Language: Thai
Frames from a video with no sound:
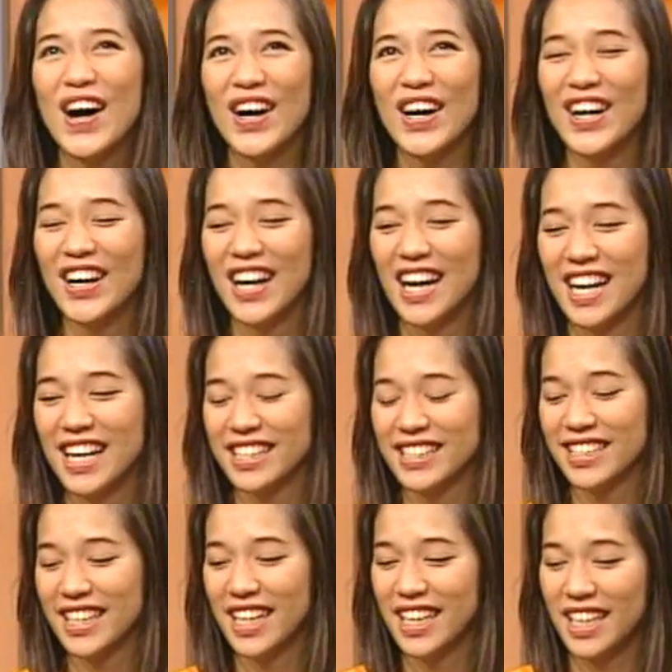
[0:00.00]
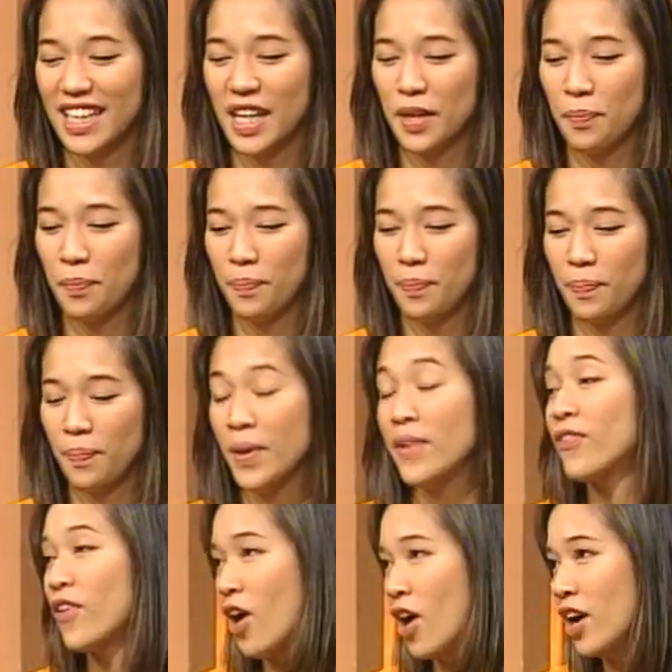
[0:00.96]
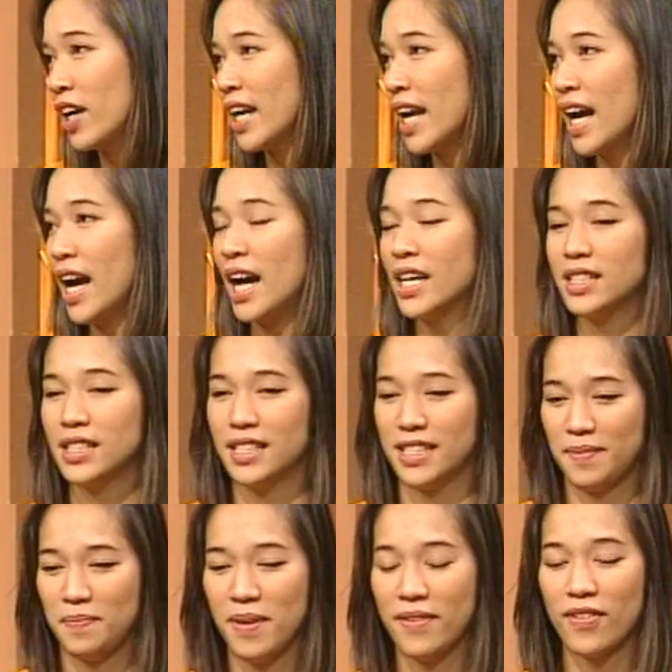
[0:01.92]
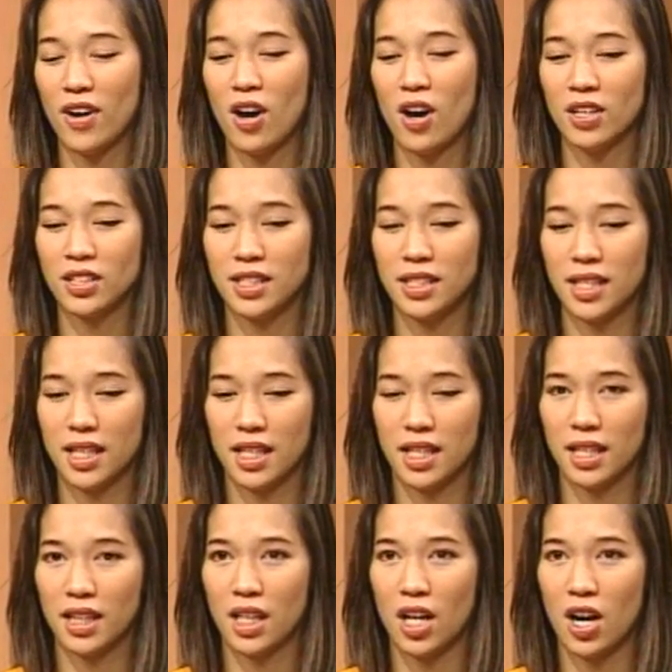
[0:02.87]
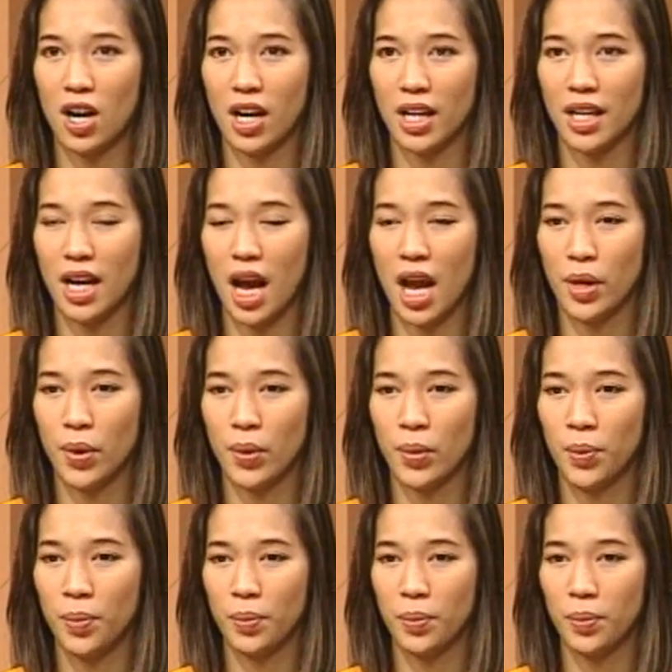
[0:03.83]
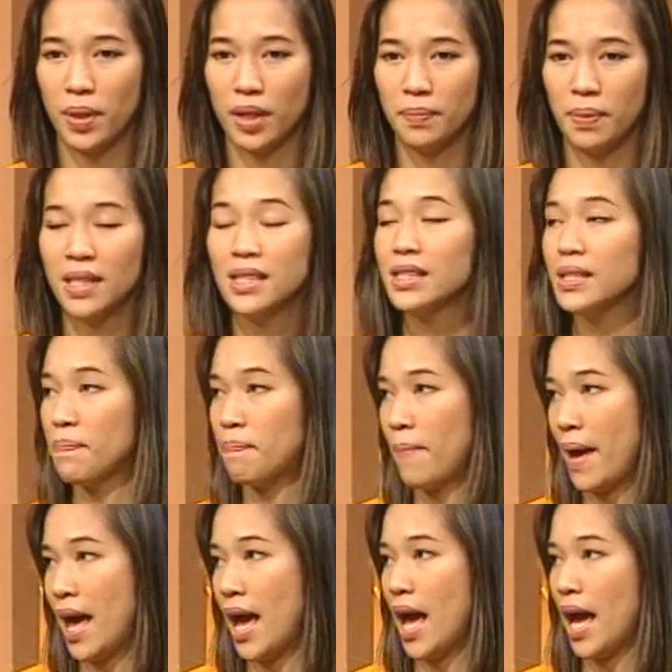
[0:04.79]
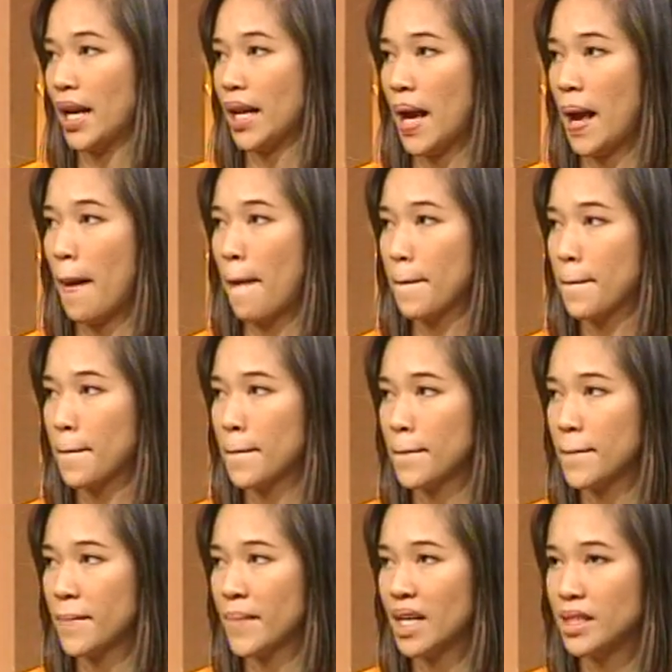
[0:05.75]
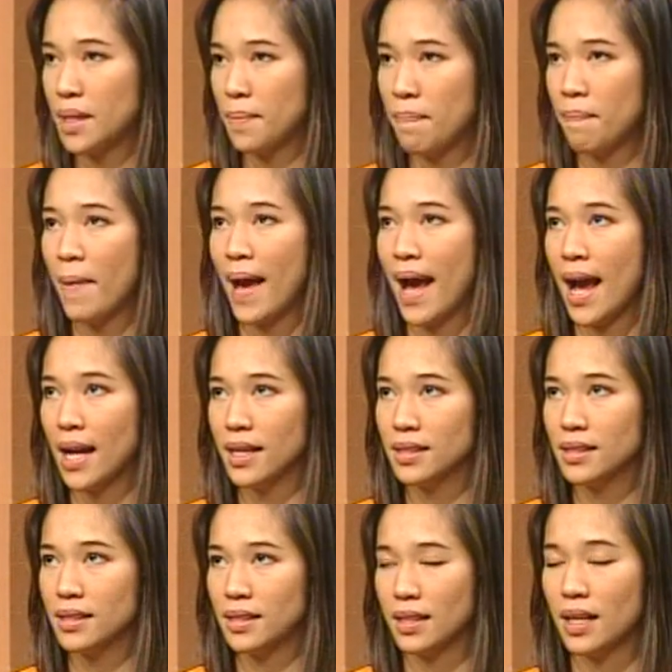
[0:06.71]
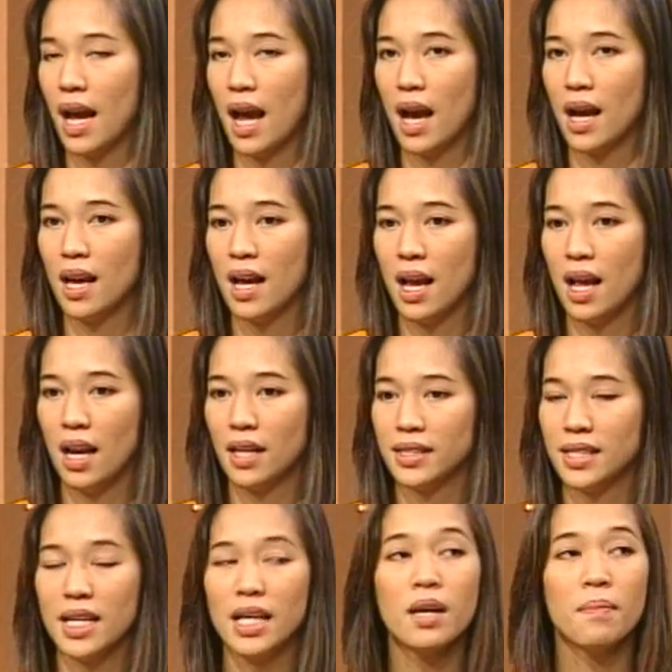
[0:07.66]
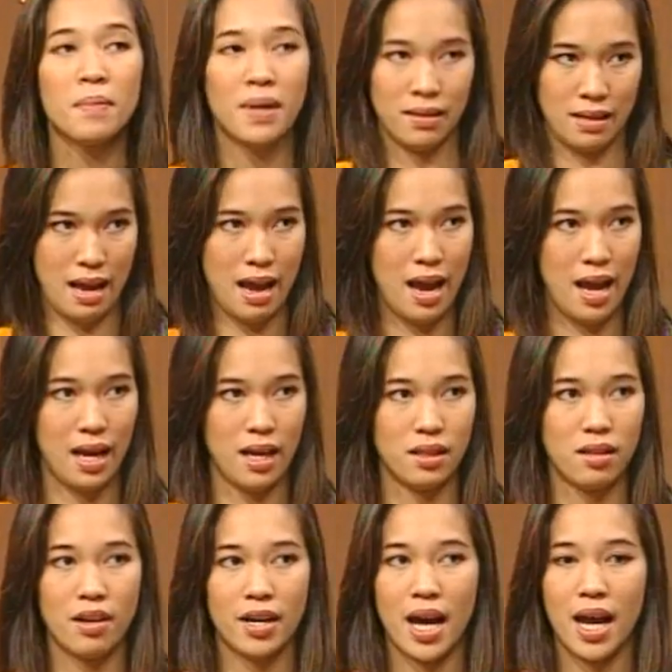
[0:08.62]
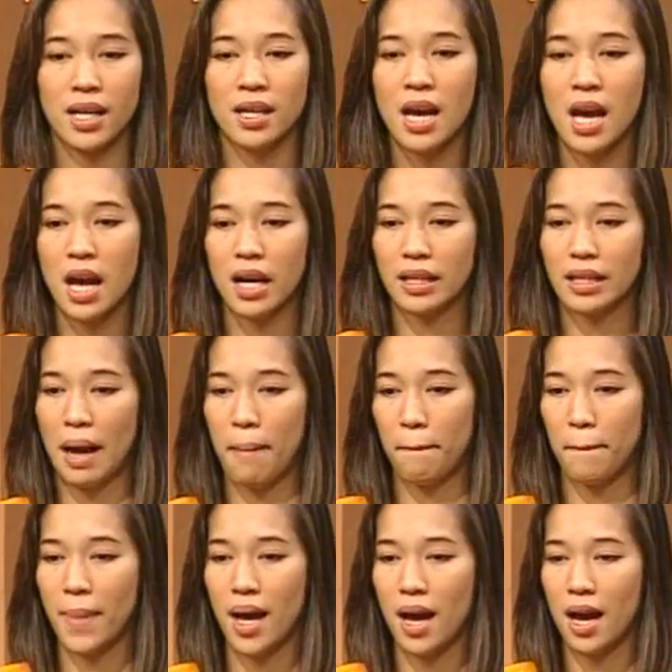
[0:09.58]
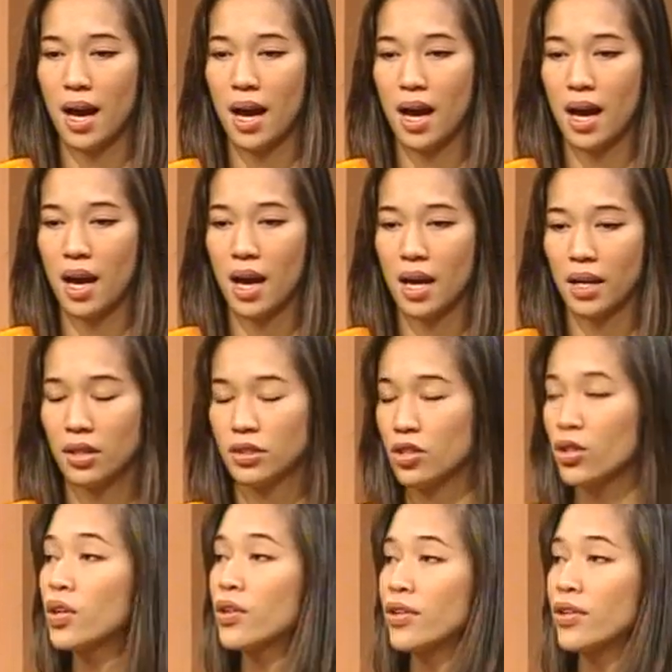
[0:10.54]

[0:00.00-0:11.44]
็จะพี่ฟรองนะคะพี่ฟรองพี่ฟรองเจอตอนอายุเพิ่ง18ค่ะ18ค่ะที่เมืองไทยตอนนั้นกลับมาช่วง